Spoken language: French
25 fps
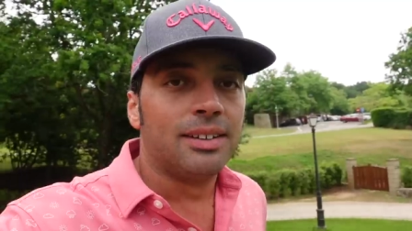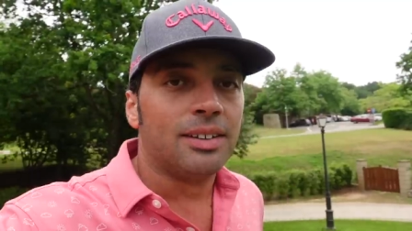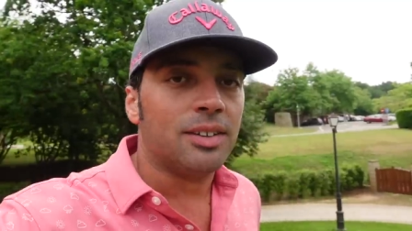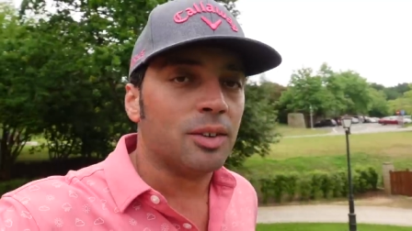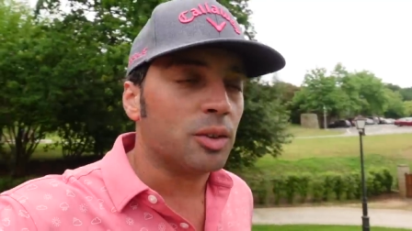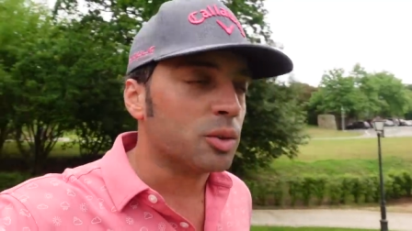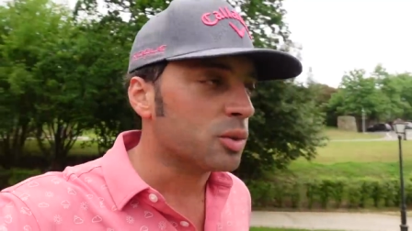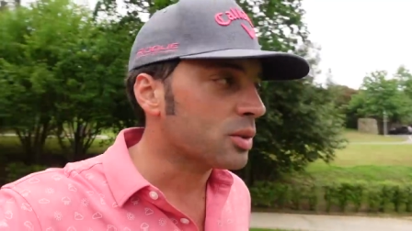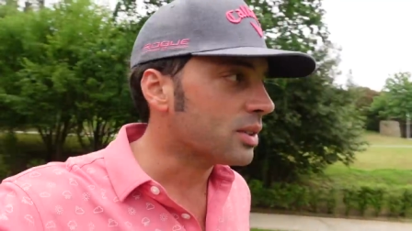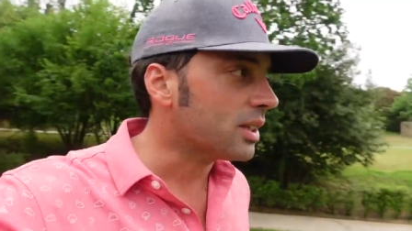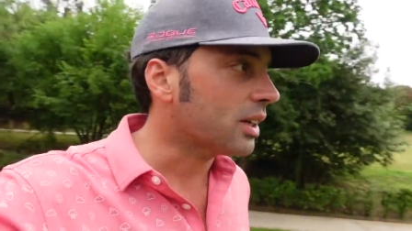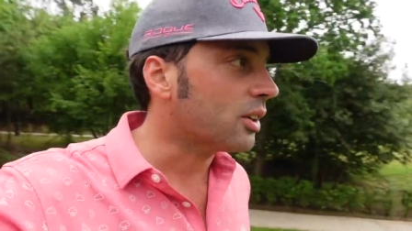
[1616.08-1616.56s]

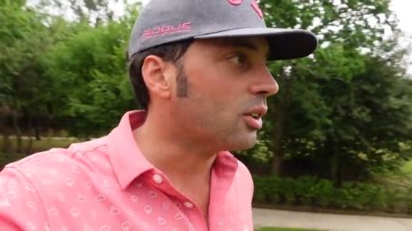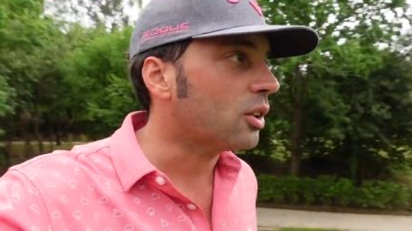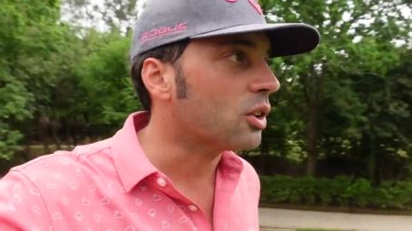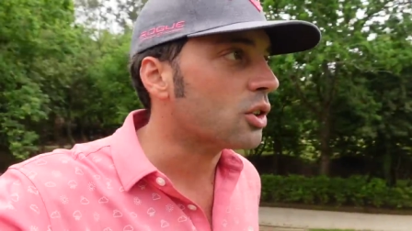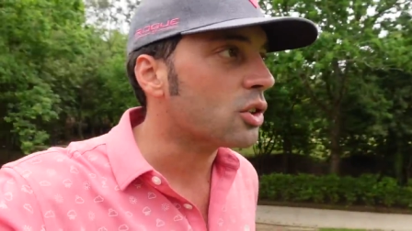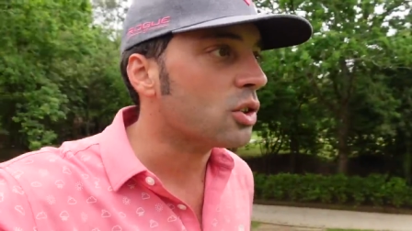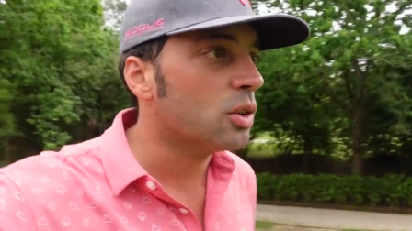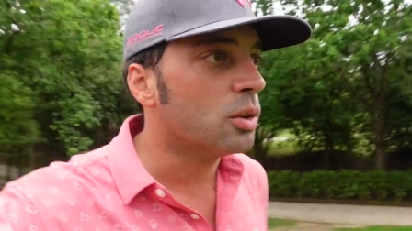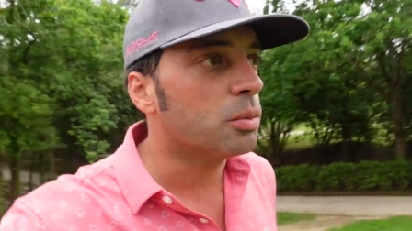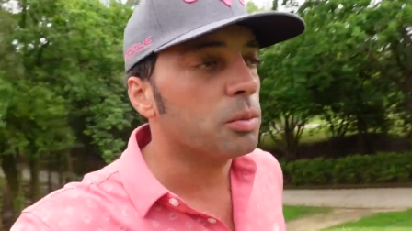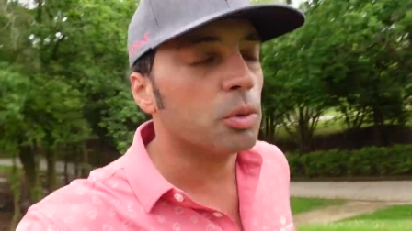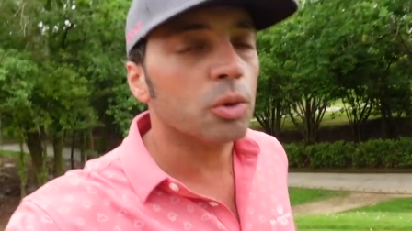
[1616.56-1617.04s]
on
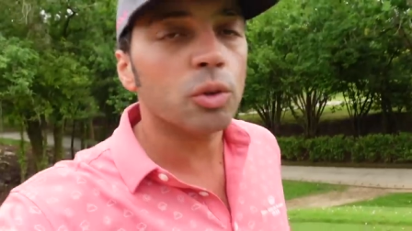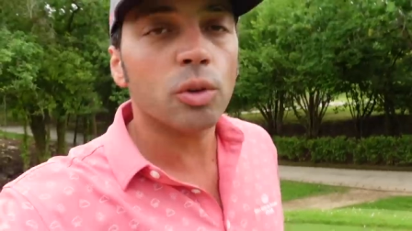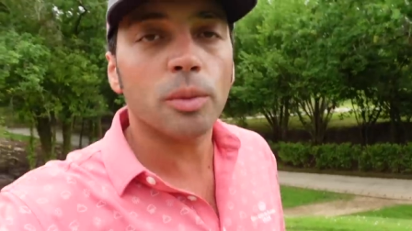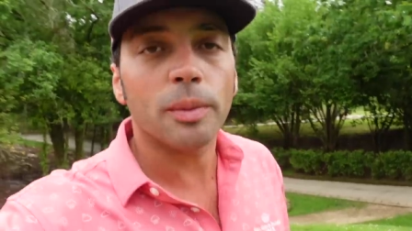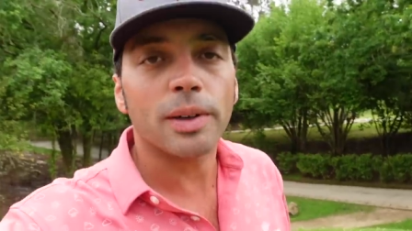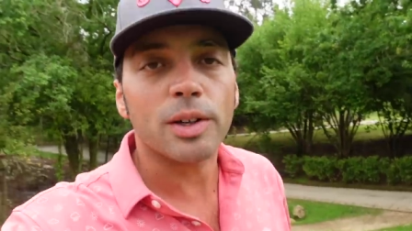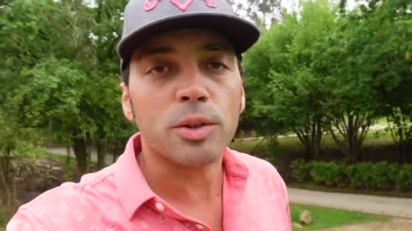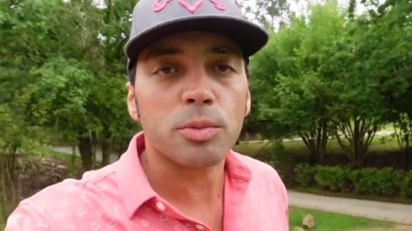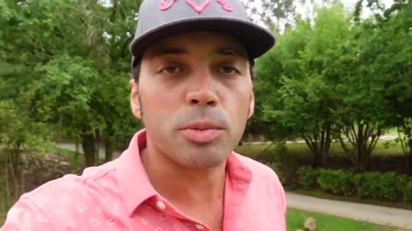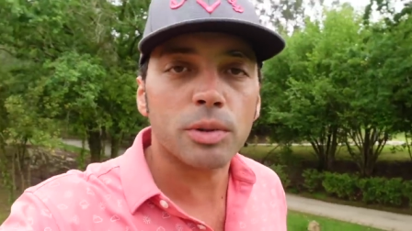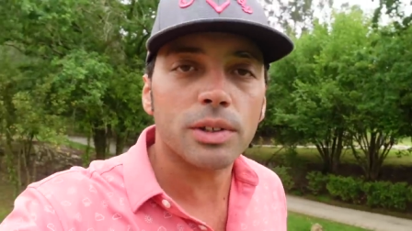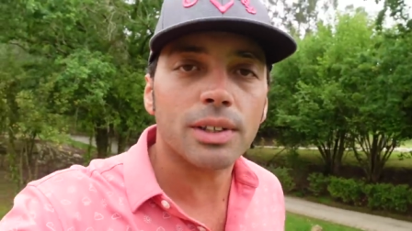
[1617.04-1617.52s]
s'accroche. Bon
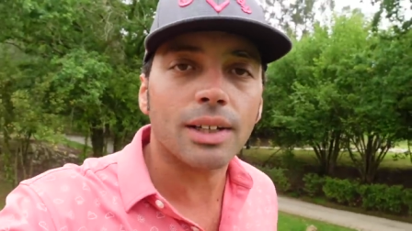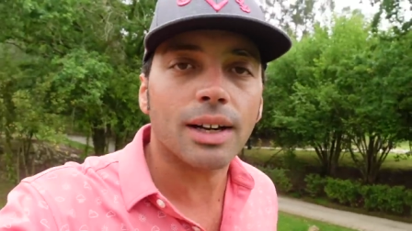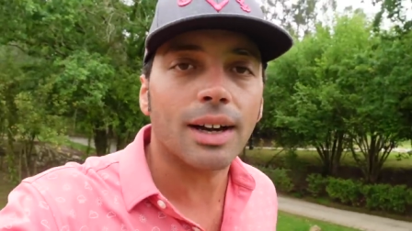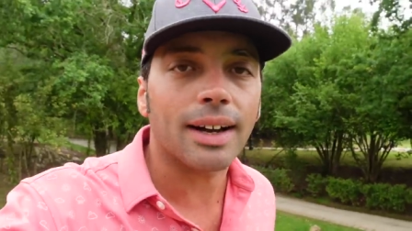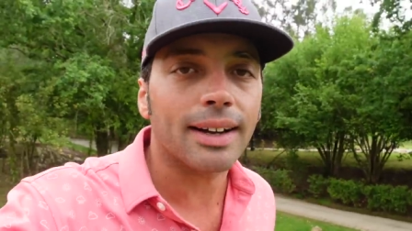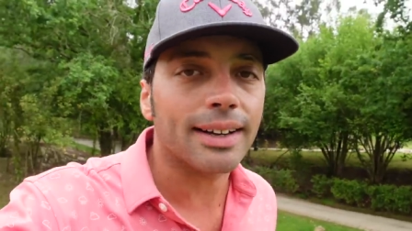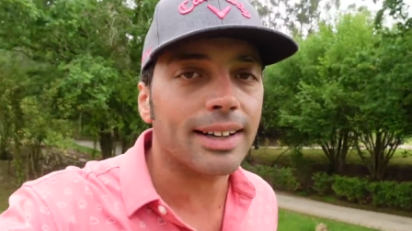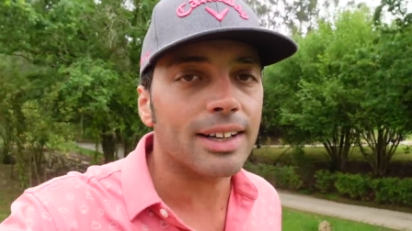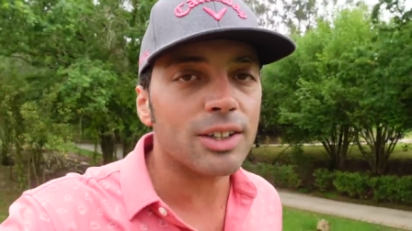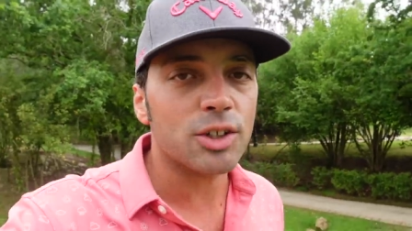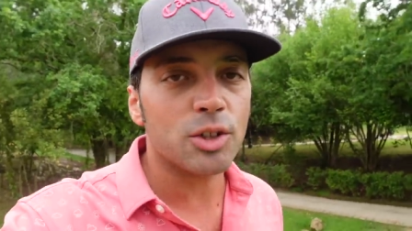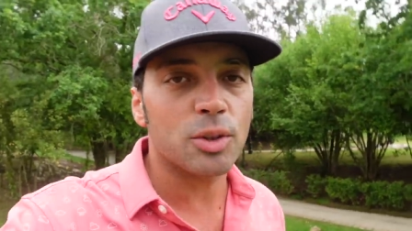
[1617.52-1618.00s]
dommage, petit
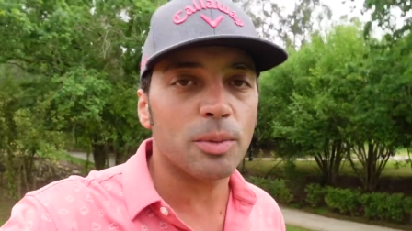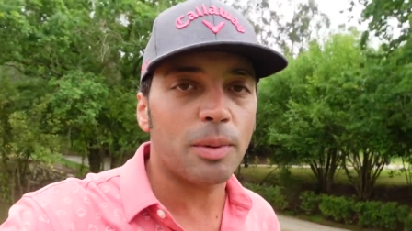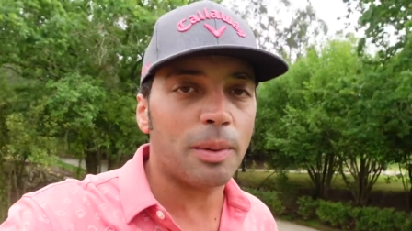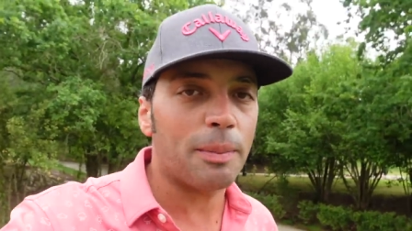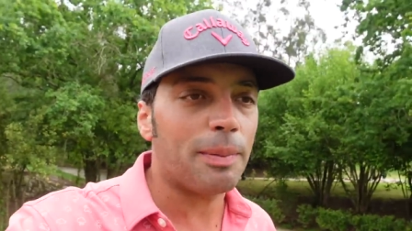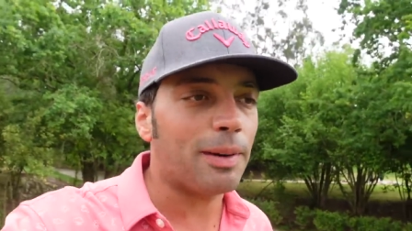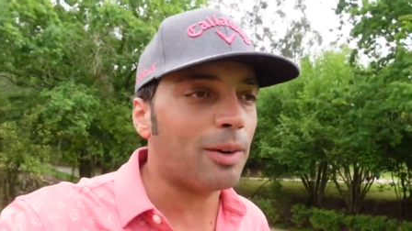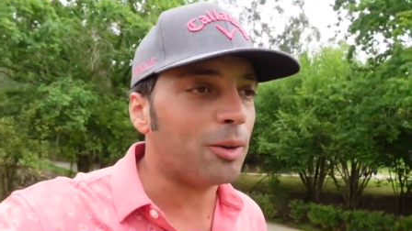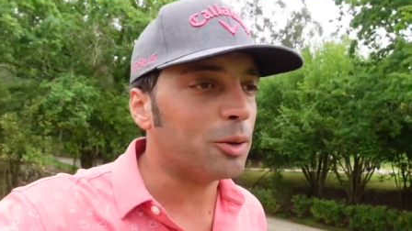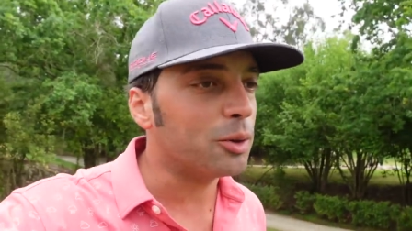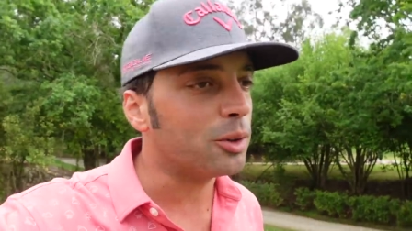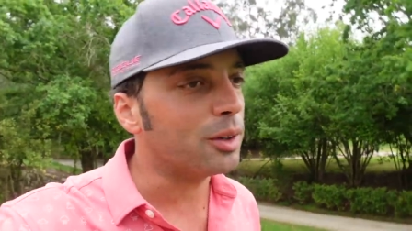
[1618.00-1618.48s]
craquage de ma
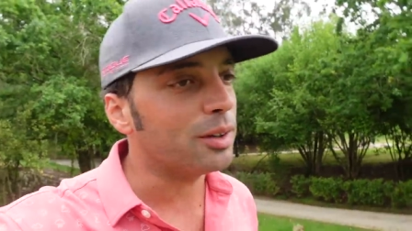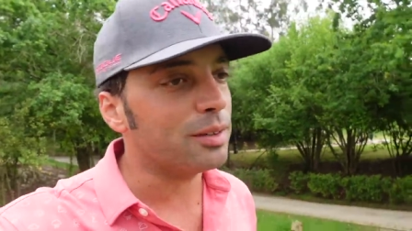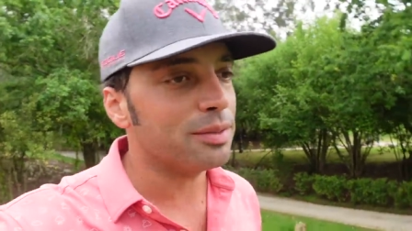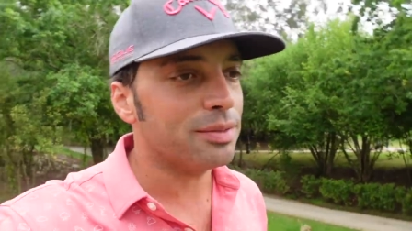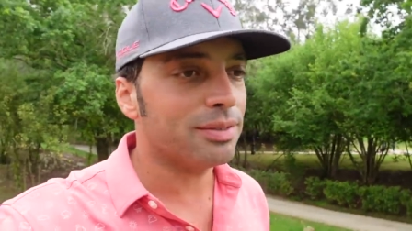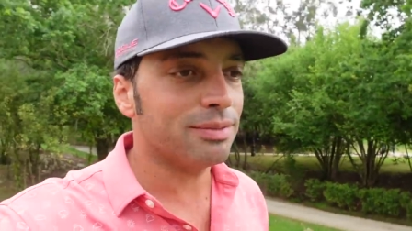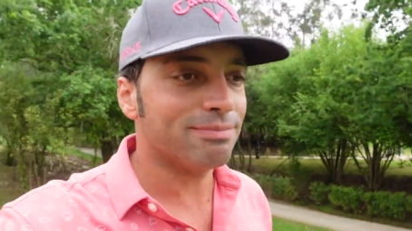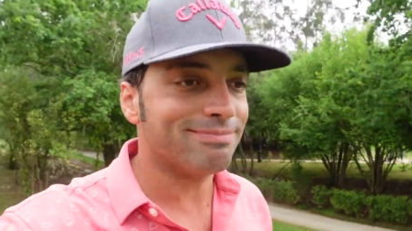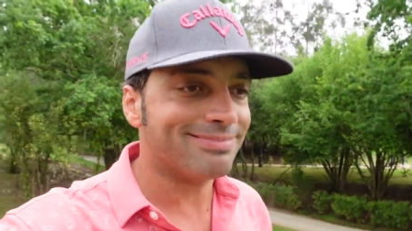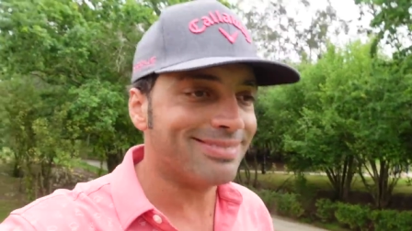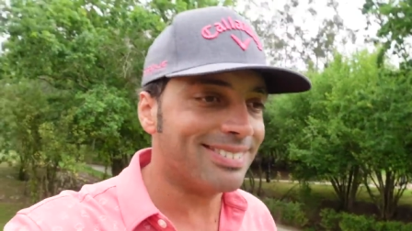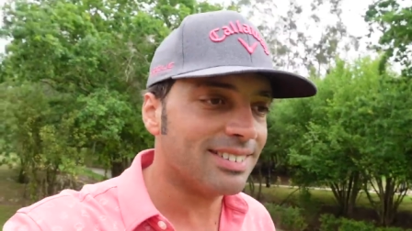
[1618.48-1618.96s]
part au
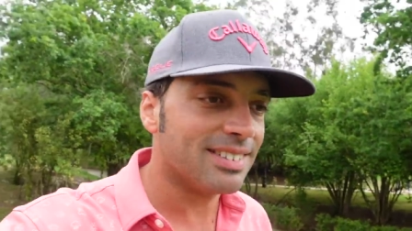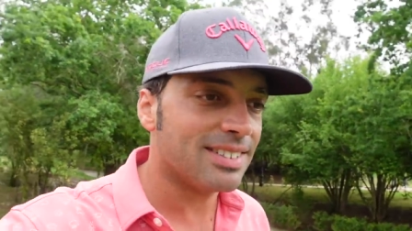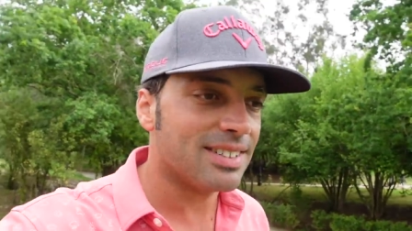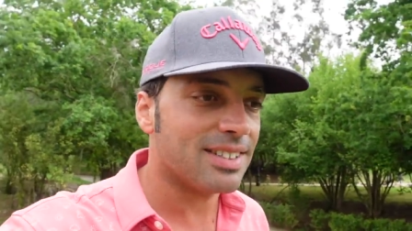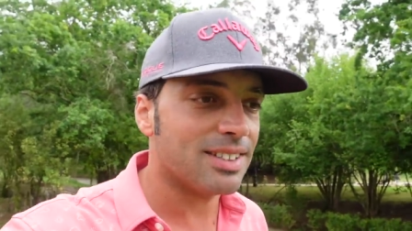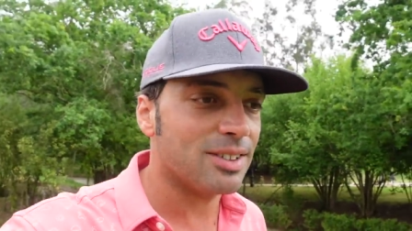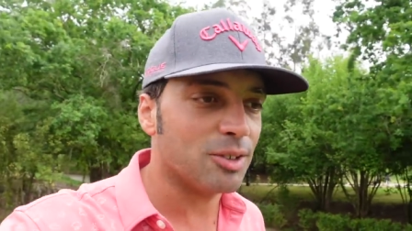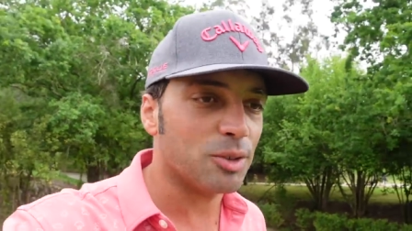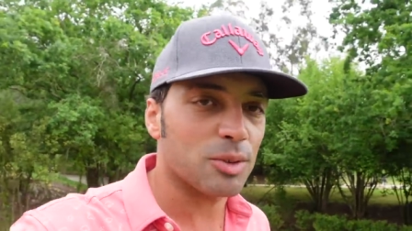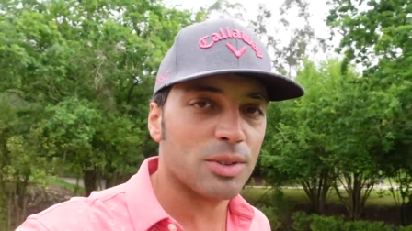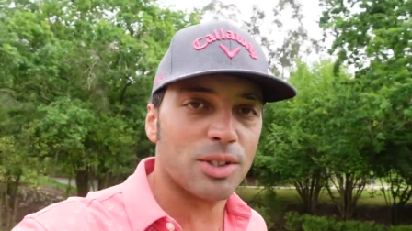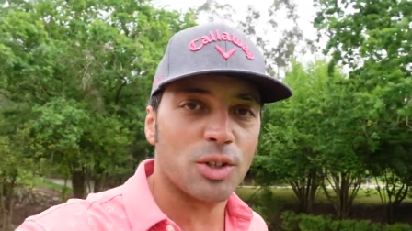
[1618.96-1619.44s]
neuf,
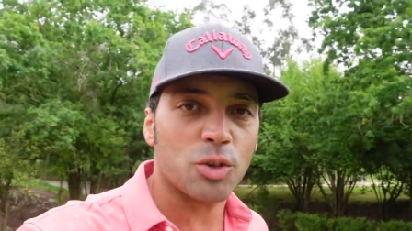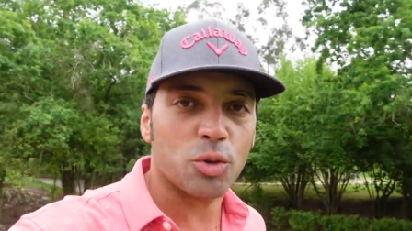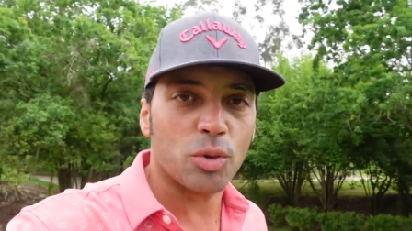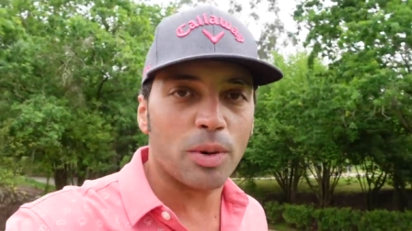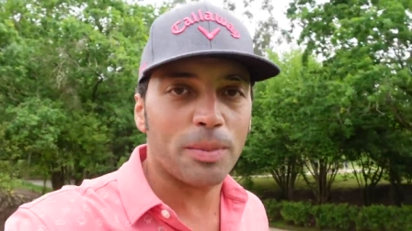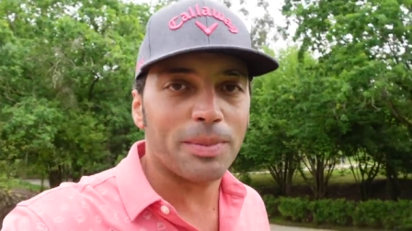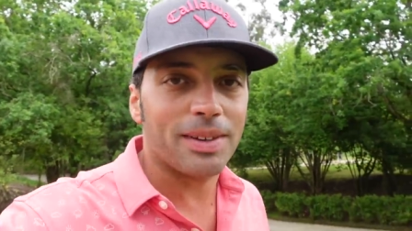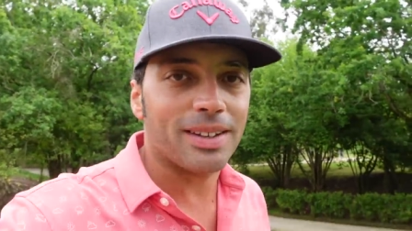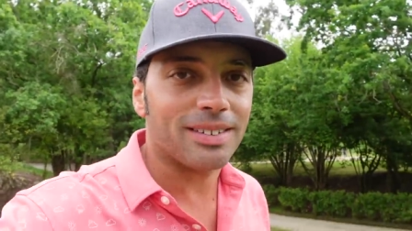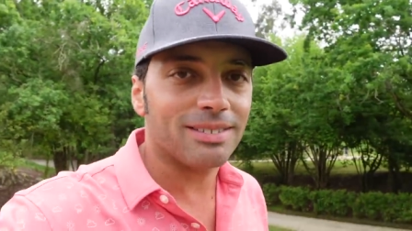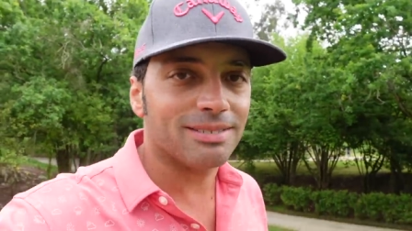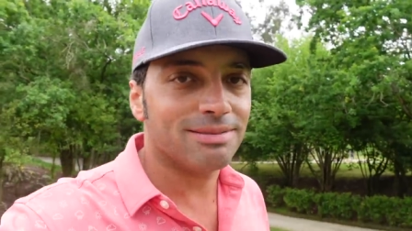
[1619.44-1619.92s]
sinon ça jouait
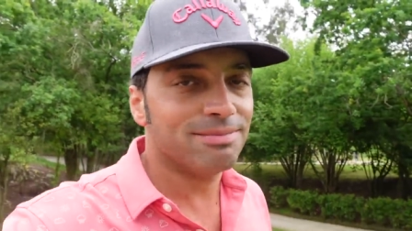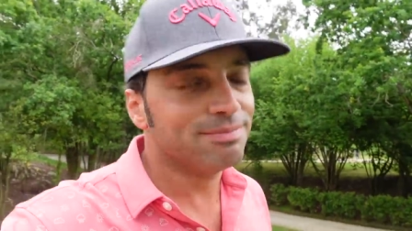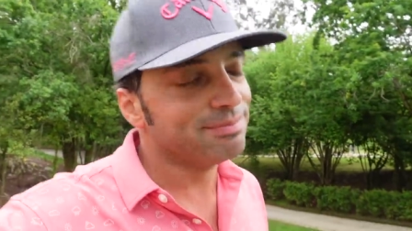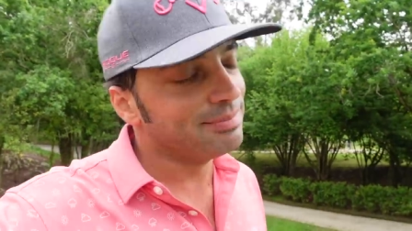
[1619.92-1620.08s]
bien.